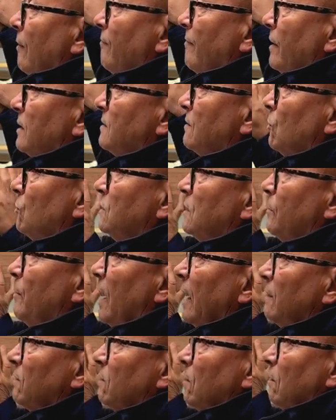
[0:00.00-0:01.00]
à 20
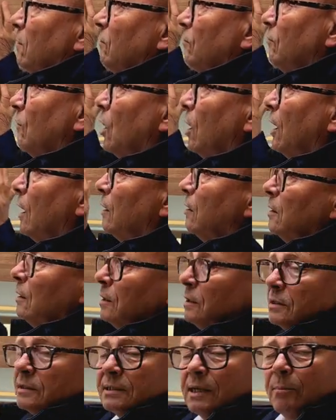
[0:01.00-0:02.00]
cm, voilà,
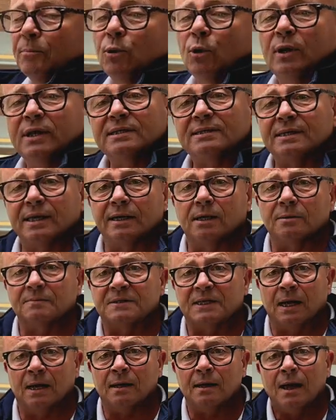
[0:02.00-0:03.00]
ça peut rester comme
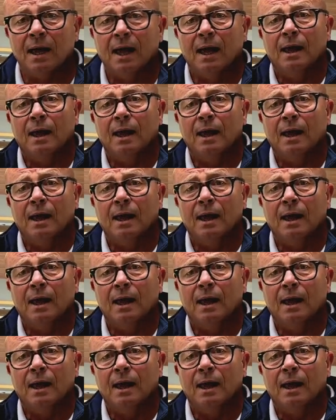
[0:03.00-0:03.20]
ça,